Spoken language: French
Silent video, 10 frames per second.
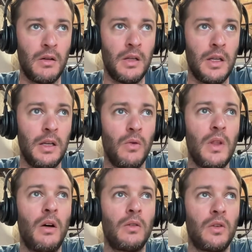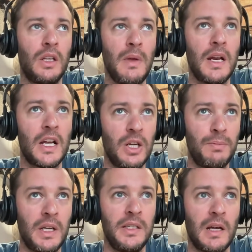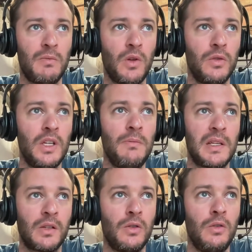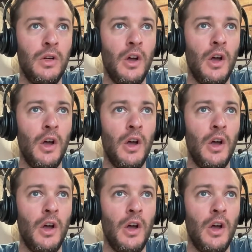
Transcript: et on a entre guillemets lâché prise à un moment donné parce que,